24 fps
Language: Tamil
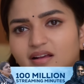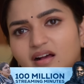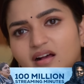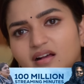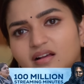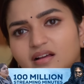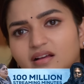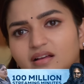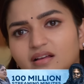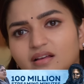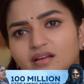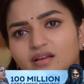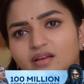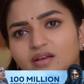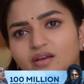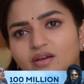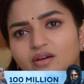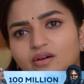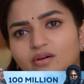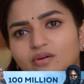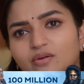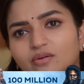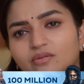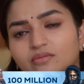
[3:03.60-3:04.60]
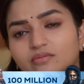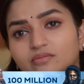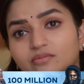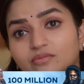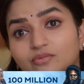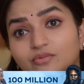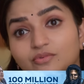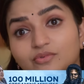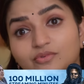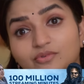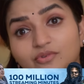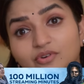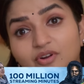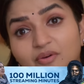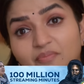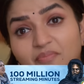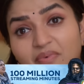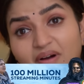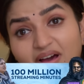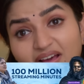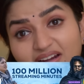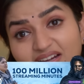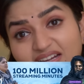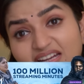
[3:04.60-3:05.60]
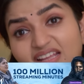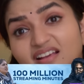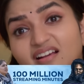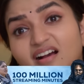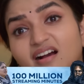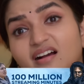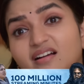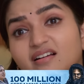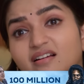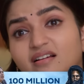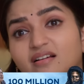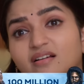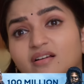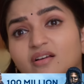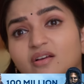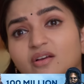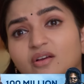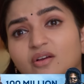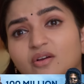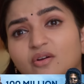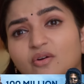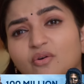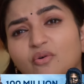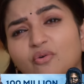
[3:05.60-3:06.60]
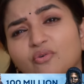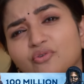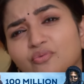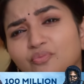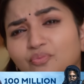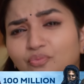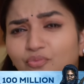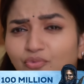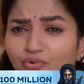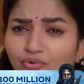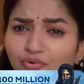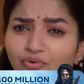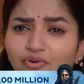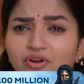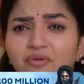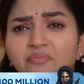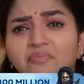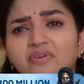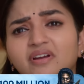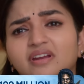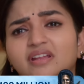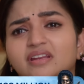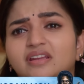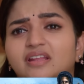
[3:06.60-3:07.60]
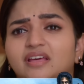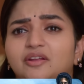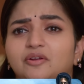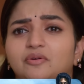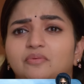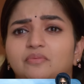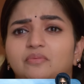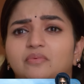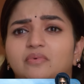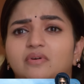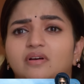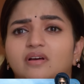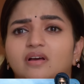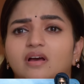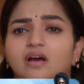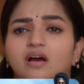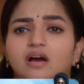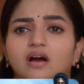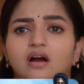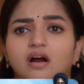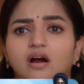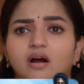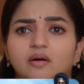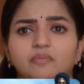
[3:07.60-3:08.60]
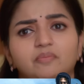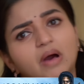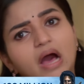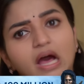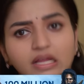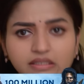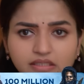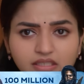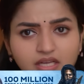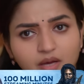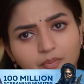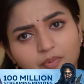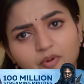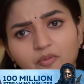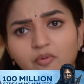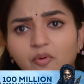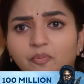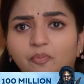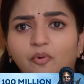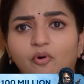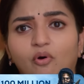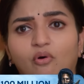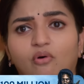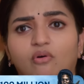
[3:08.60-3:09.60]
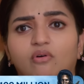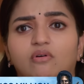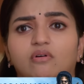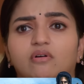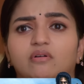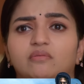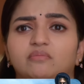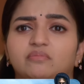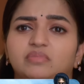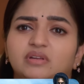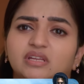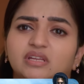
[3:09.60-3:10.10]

எனக்காக உன்னோட பரணிக்காக ஒரு மூணு மணி நேரம் அதுக்கப்புறமா நீ போ